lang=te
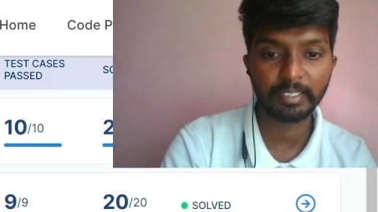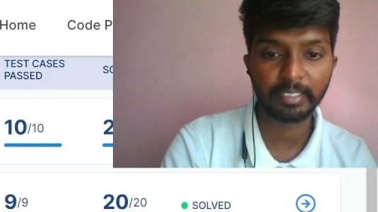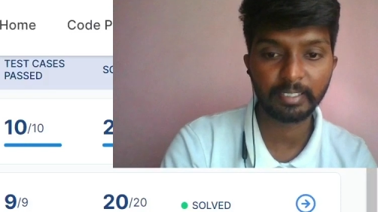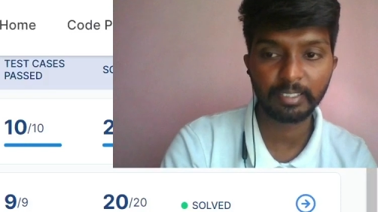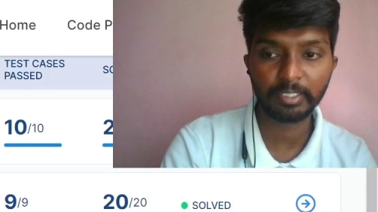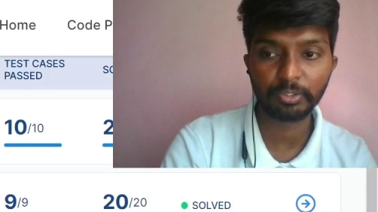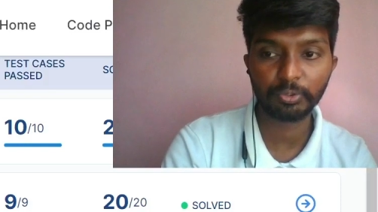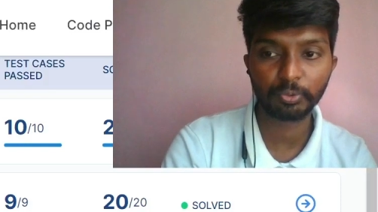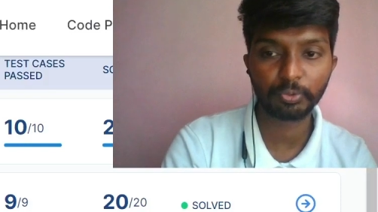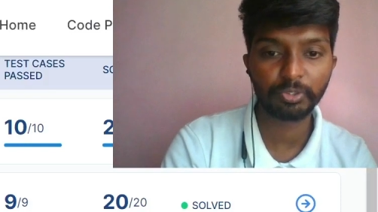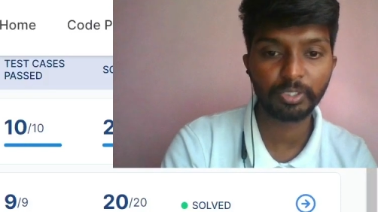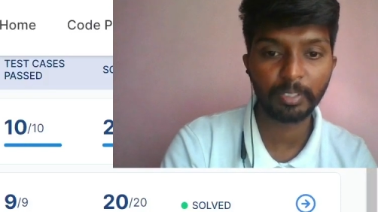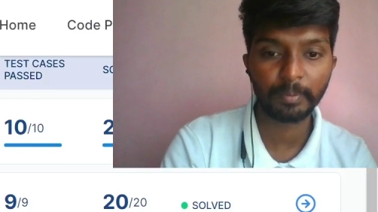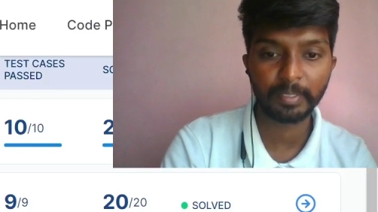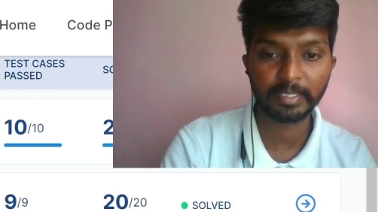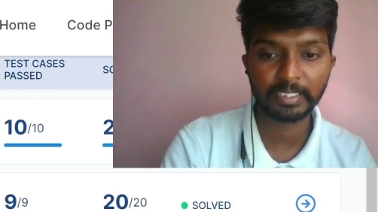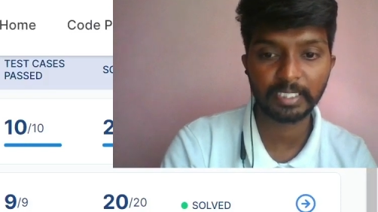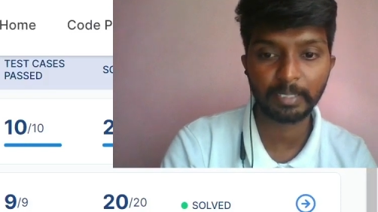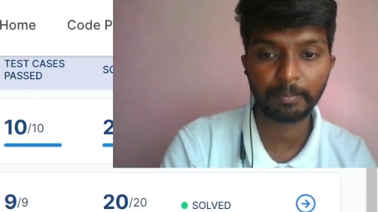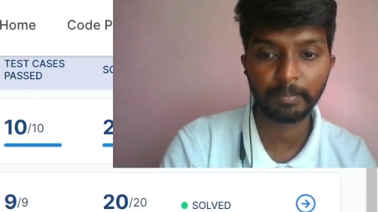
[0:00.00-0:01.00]
అదైతే
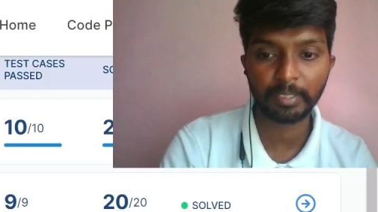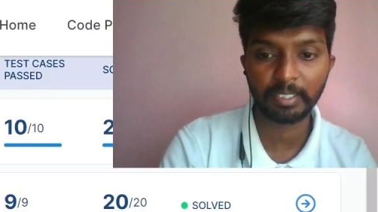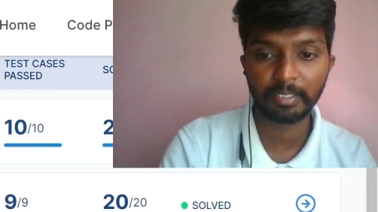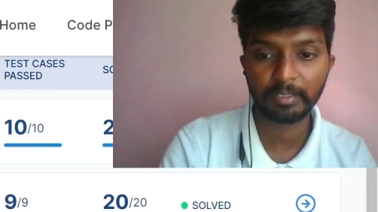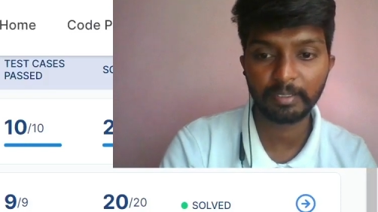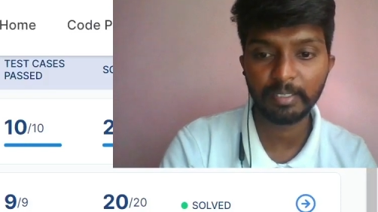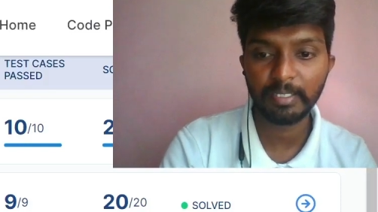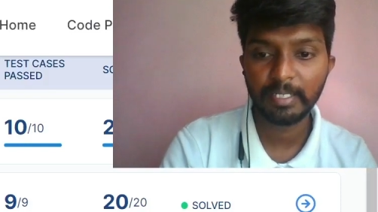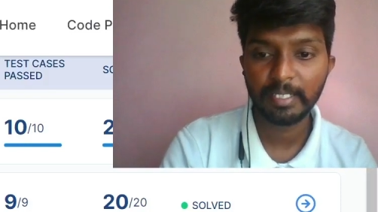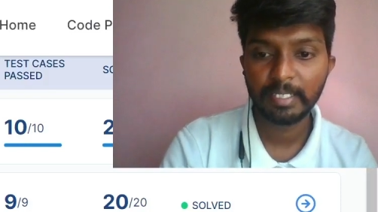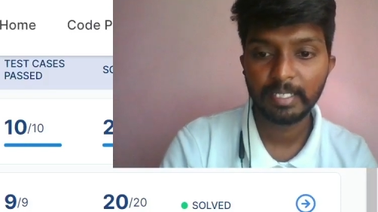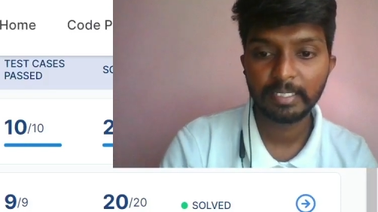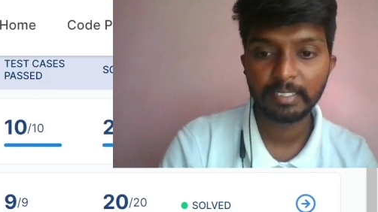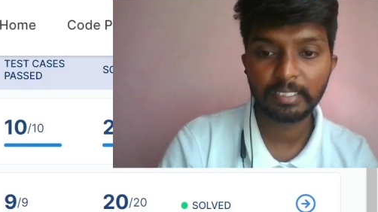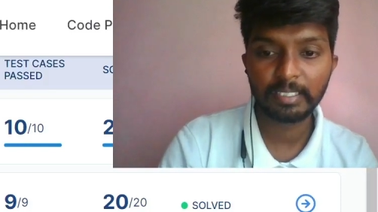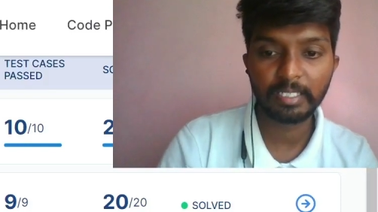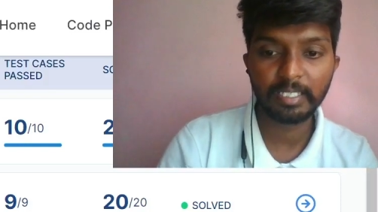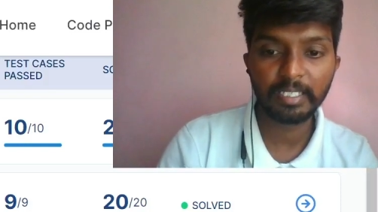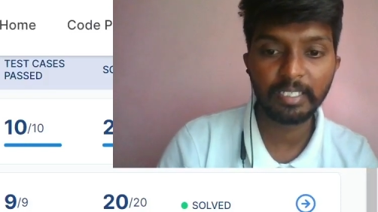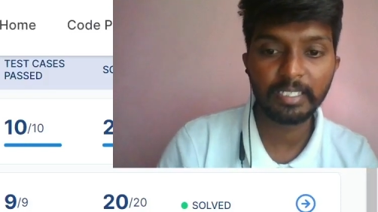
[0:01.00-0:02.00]
చూద్దాం అసైన్మెంట్
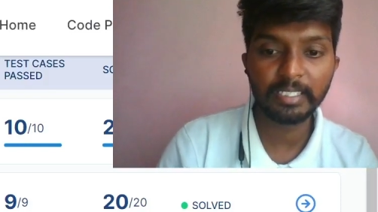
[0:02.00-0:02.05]
త్రీ